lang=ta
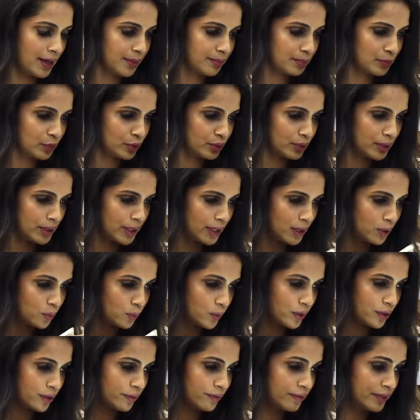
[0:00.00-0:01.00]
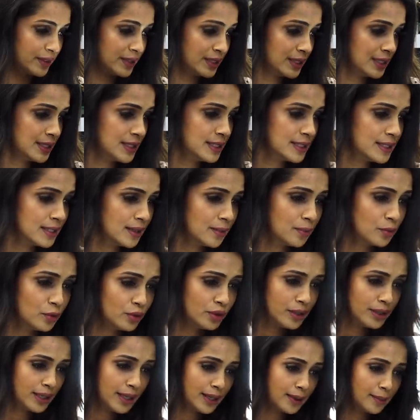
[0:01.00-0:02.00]
ஐ எம் கோன் டேக் ஒன் ஆஃப் தீஸ் அண்ட் ஐம்
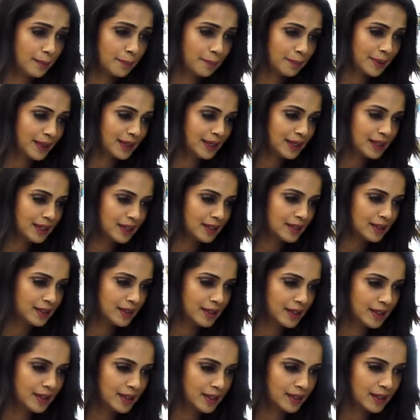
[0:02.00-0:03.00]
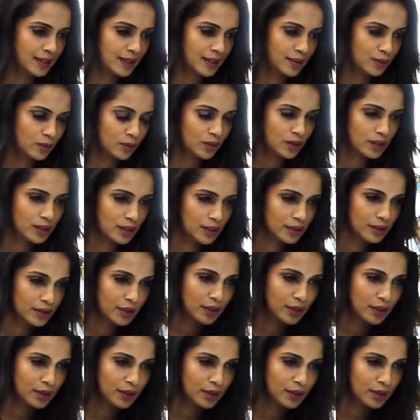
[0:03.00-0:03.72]
கோன் டேக் அ பிங்க் கலர் ஏன்னா உங்களுக்குலாம்